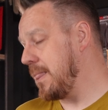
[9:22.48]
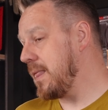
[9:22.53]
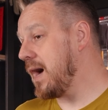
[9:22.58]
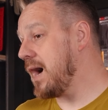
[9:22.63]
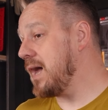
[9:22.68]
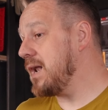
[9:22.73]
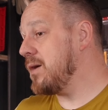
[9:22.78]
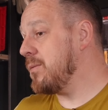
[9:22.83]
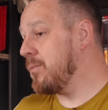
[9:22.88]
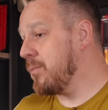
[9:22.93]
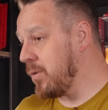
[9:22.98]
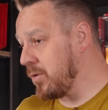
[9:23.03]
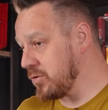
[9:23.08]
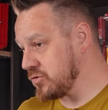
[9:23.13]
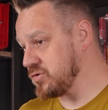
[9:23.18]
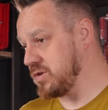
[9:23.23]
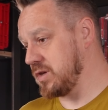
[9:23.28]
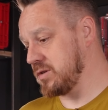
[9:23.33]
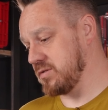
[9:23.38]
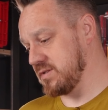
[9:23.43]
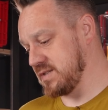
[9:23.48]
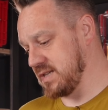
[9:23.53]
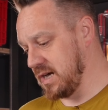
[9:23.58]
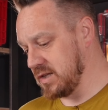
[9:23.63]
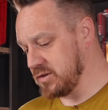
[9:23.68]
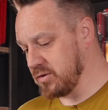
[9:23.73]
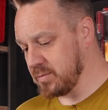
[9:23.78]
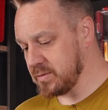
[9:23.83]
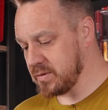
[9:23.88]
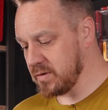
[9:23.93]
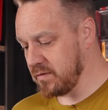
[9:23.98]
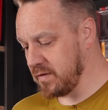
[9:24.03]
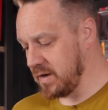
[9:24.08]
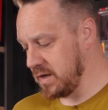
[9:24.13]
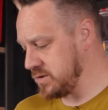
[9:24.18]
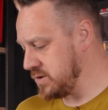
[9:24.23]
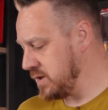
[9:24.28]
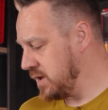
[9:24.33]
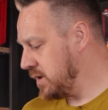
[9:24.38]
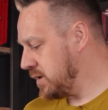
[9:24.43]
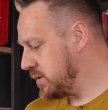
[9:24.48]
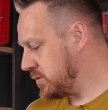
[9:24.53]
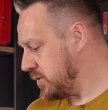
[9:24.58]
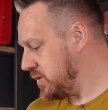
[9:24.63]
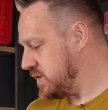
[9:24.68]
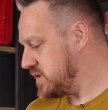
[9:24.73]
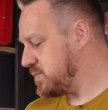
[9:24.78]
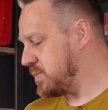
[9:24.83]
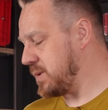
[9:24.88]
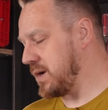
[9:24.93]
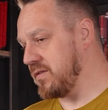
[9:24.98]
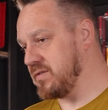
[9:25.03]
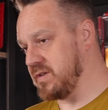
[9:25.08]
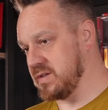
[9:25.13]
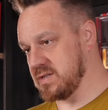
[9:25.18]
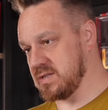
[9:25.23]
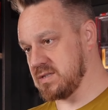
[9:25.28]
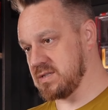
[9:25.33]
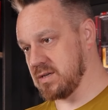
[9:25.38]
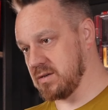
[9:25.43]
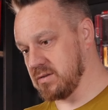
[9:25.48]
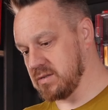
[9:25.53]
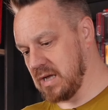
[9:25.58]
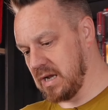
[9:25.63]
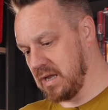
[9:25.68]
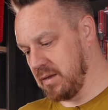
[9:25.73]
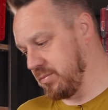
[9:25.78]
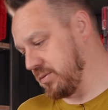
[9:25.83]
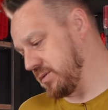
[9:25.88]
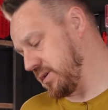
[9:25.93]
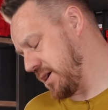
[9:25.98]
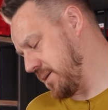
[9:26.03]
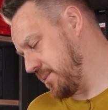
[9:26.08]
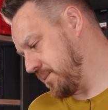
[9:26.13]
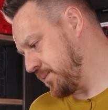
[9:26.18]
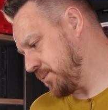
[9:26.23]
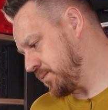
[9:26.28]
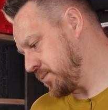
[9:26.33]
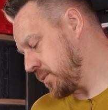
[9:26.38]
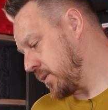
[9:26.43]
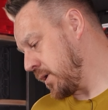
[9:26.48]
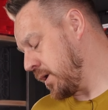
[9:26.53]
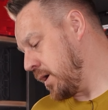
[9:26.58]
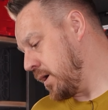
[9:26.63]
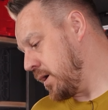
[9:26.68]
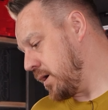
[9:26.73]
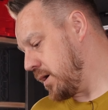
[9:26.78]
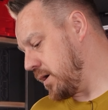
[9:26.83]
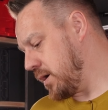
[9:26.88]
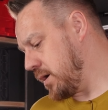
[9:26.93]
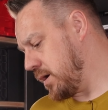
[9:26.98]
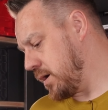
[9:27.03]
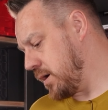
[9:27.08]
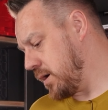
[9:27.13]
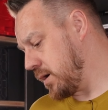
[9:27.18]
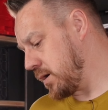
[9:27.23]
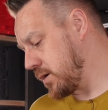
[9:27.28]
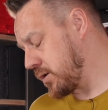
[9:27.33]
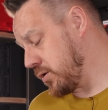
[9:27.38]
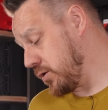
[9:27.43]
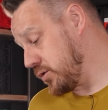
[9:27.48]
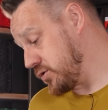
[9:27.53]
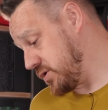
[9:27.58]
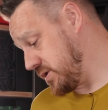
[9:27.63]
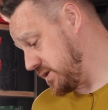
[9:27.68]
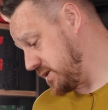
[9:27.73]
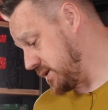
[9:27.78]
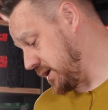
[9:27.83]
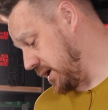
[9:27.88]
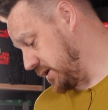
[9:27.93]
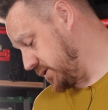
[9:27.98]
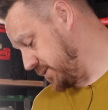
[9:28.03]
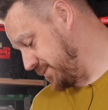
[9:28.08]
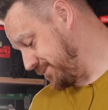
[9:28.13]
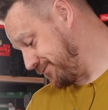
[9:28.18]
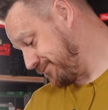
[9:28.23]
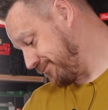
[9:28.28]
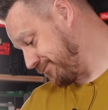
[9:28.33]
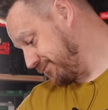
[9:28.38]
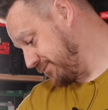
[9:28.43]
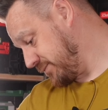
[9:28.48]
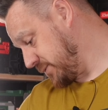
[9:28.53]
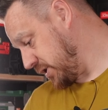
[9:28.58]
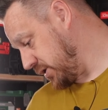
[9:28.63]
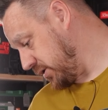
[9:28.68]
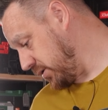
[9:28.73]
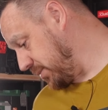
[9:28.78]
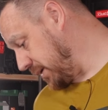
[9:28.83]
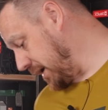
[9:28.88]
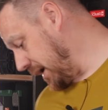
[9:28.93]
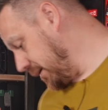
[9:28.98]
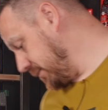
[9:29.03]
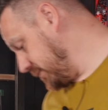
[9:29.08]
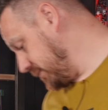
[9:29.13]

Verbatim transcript: ale można to zaadoptować, no i sprawnie się z tego dalej potem e, korzystać. No dobra,